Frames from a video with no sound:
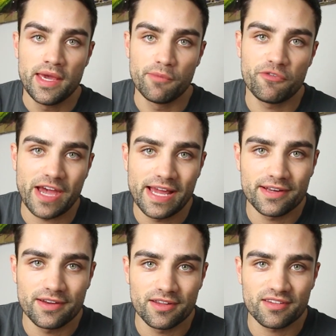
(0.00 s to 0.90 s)
Im
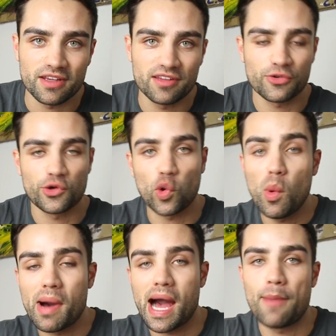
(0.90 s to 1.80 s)
Verhältnis äh, zu den
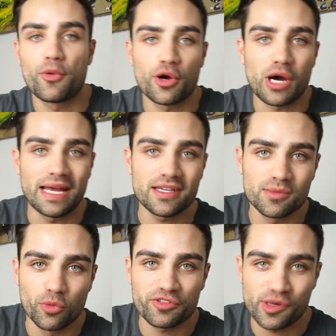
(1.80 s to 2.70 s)
Oberarmen oder auch
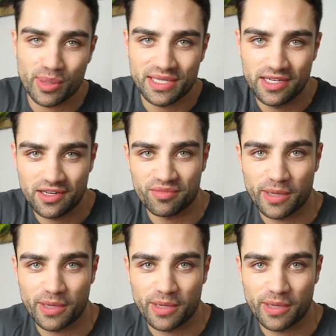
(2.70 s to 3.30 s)
anderen Muskelpartien ist